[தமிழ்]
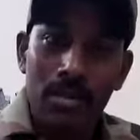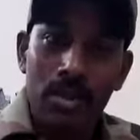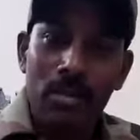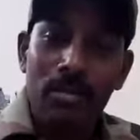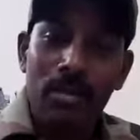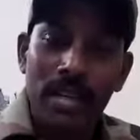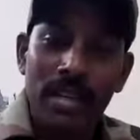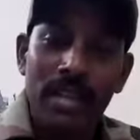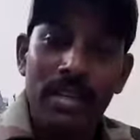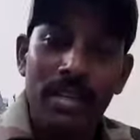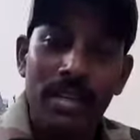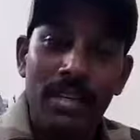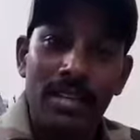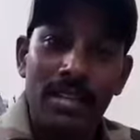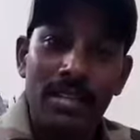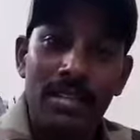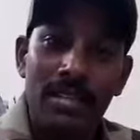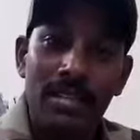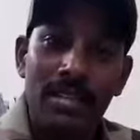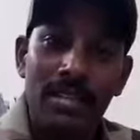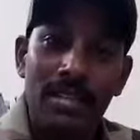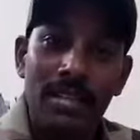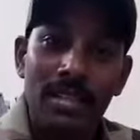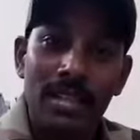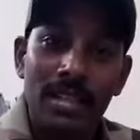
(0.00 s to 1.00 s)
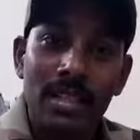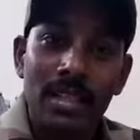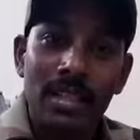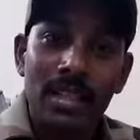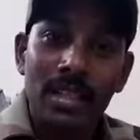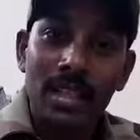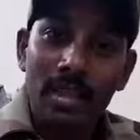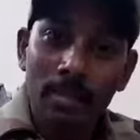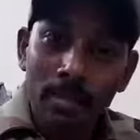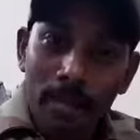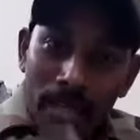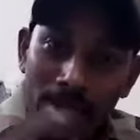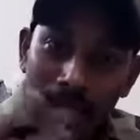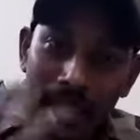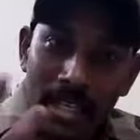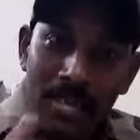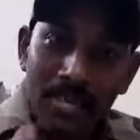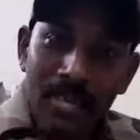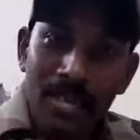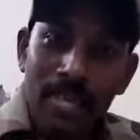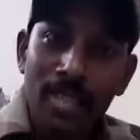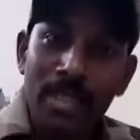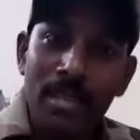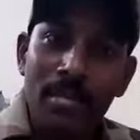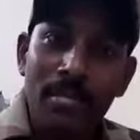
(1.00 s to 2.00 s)
ஒரு பயன் இருக்கா சார் இல்லை பேட்ட
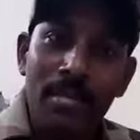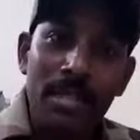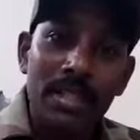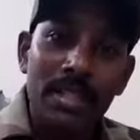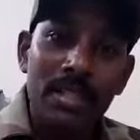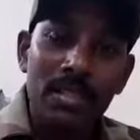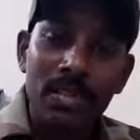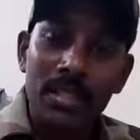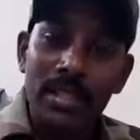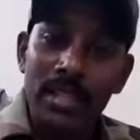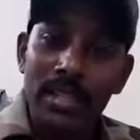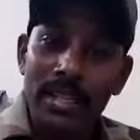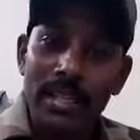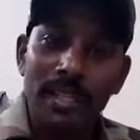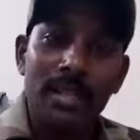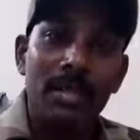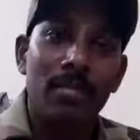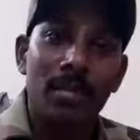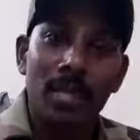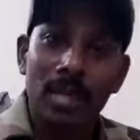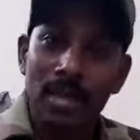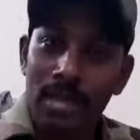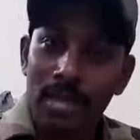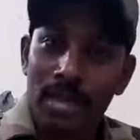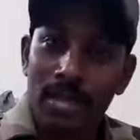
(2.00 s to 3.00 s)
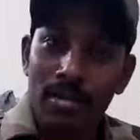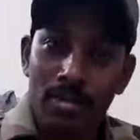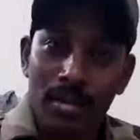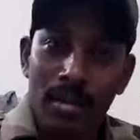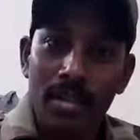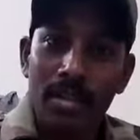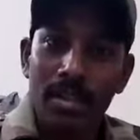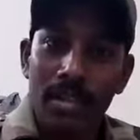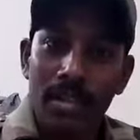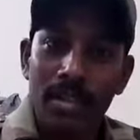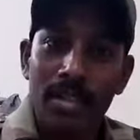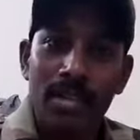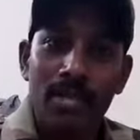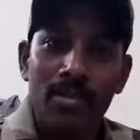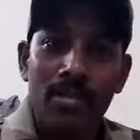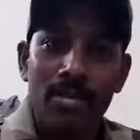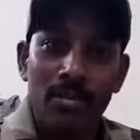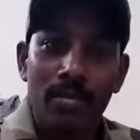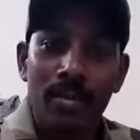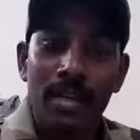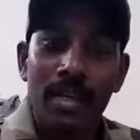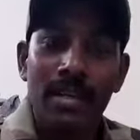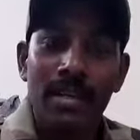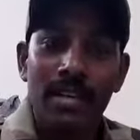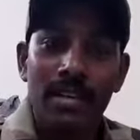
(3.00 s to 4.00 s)
வசூலில் ஃபஸ்ட்டு வந்தால் எதனா நாட்டு மக்களுக்கு எதனா ஒரு
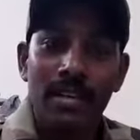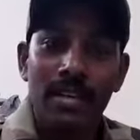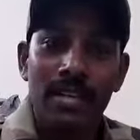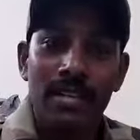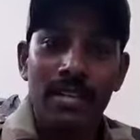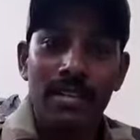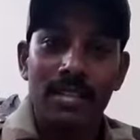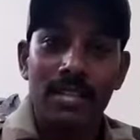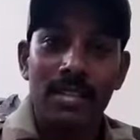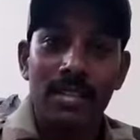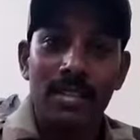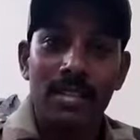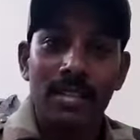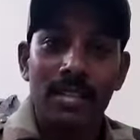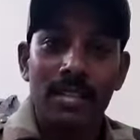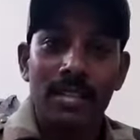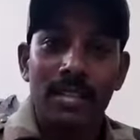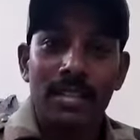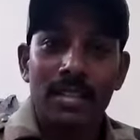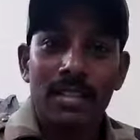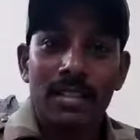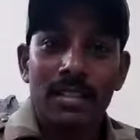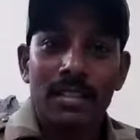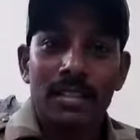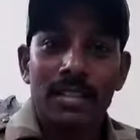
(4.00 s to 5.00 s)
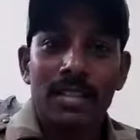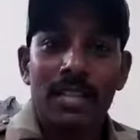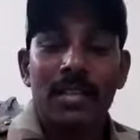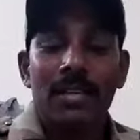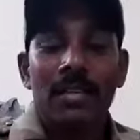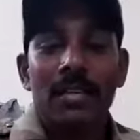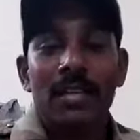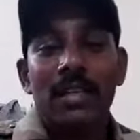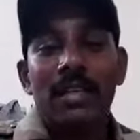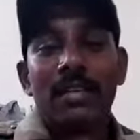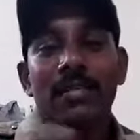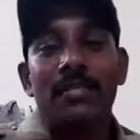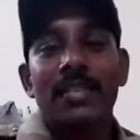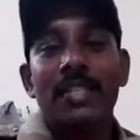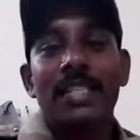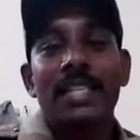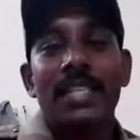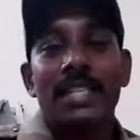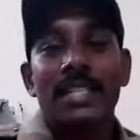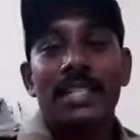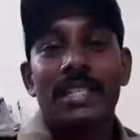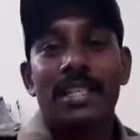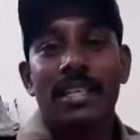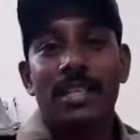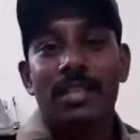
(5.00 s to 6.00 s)
பயன் இருக்கா சார் சார்
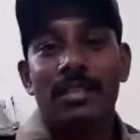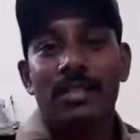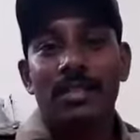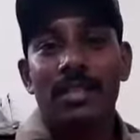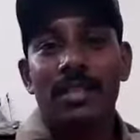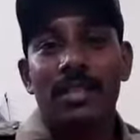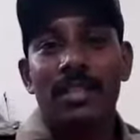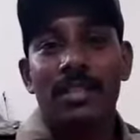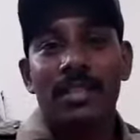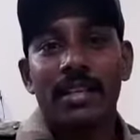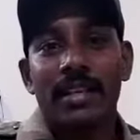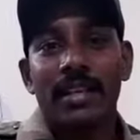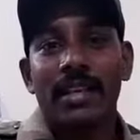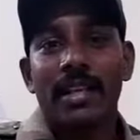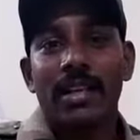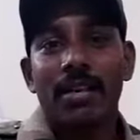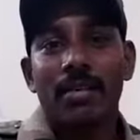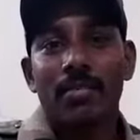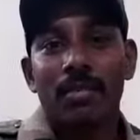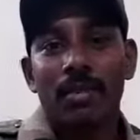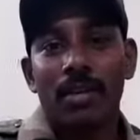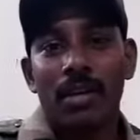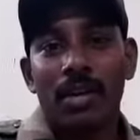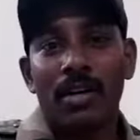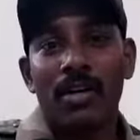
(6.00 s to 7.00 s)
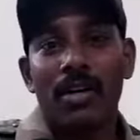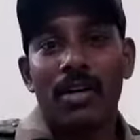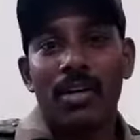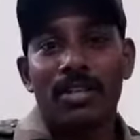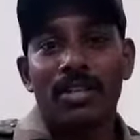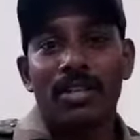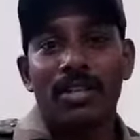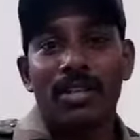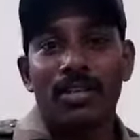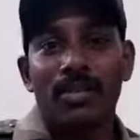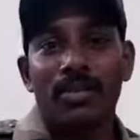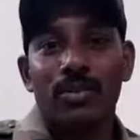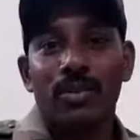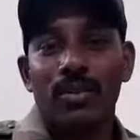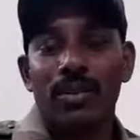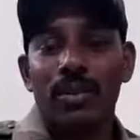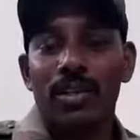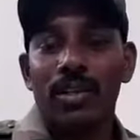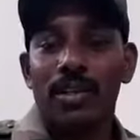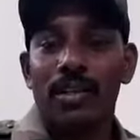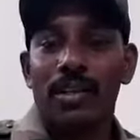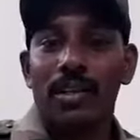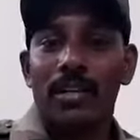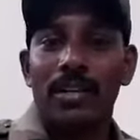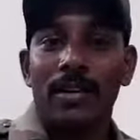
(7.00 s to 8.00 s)
விஜய் சார் வந்து சர்க்கார் ஆடியோ லஞ்சில்
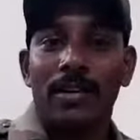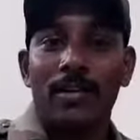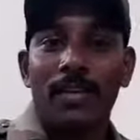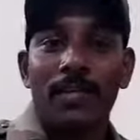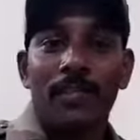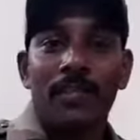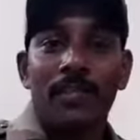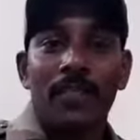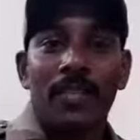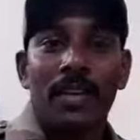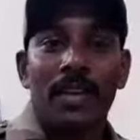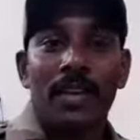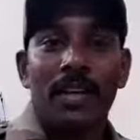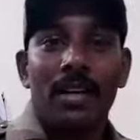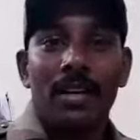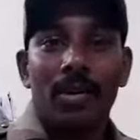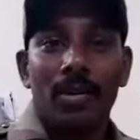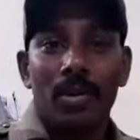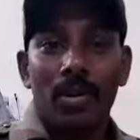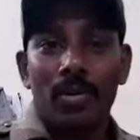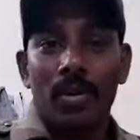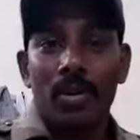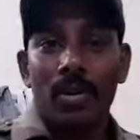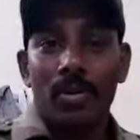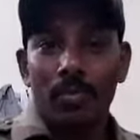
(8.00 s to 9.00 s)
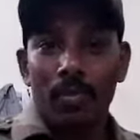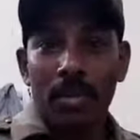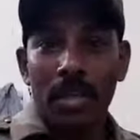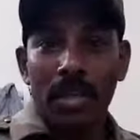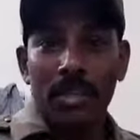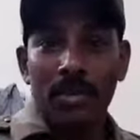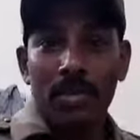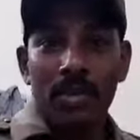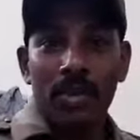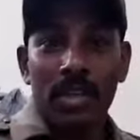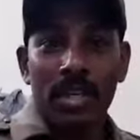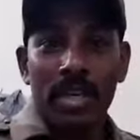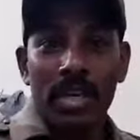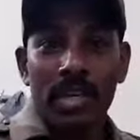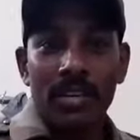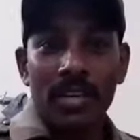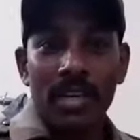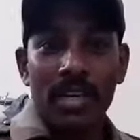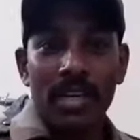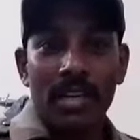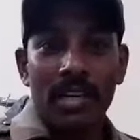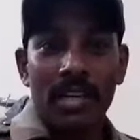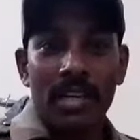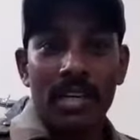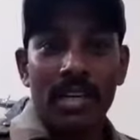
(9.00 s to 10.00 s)
சொல்கிறாரு அவர் ஒரு பார்த்து ஒரு கேள்வி
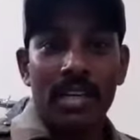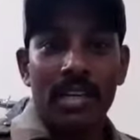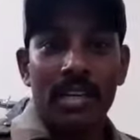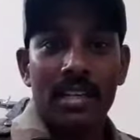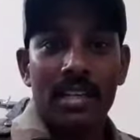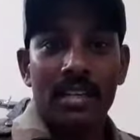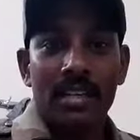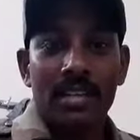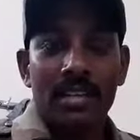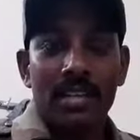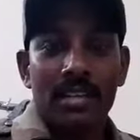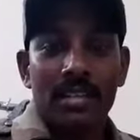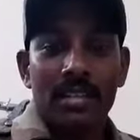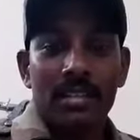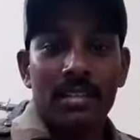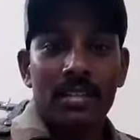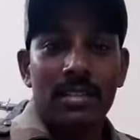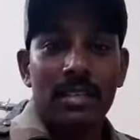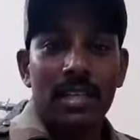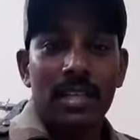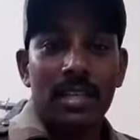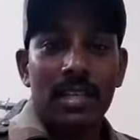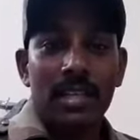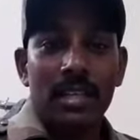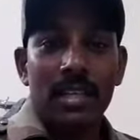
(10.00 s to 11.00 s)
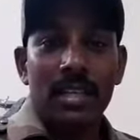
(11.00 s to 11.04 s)
கேட்குறாங்க சார்